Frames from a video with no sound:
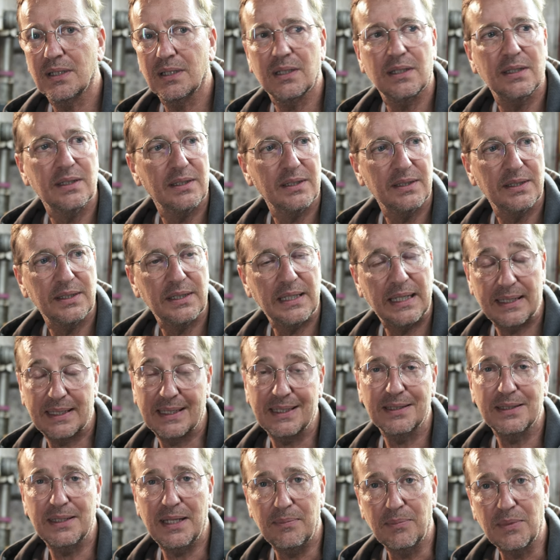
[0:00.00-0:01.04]
äh, eine
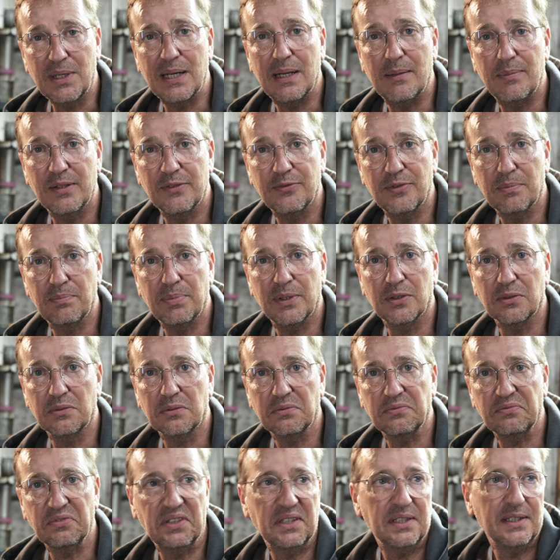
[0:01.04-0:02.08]
KTM-Gabel verbaut,
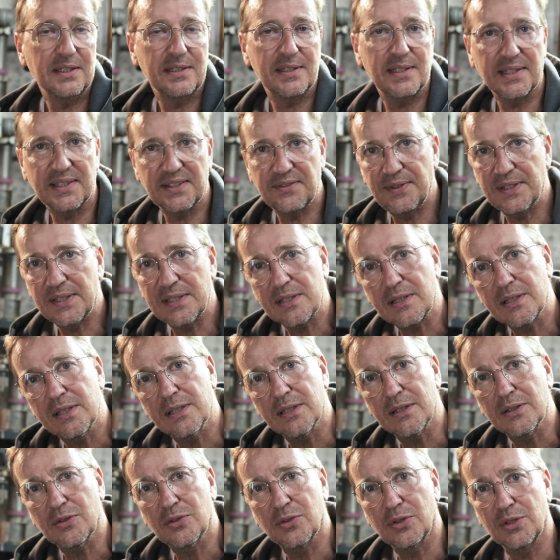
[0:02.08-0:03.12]
von einer
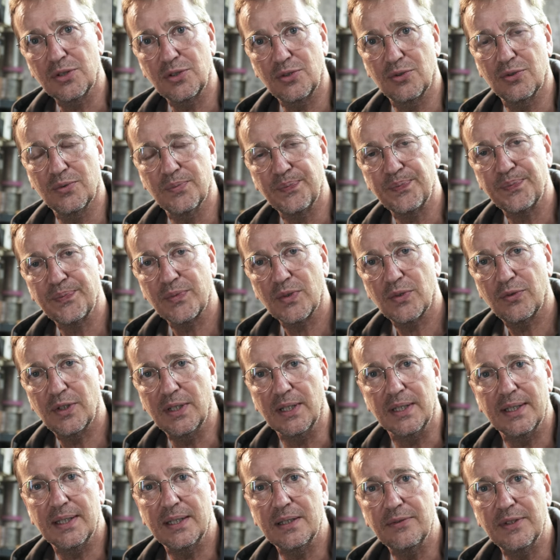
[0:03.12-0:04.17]
640er oder so, von
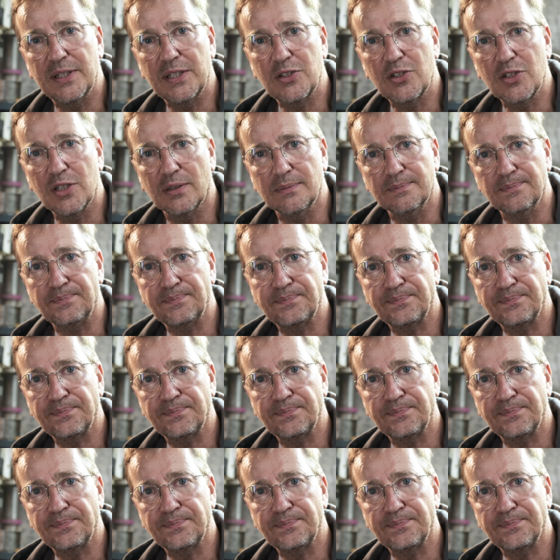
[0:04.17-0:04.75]
einer Adventure.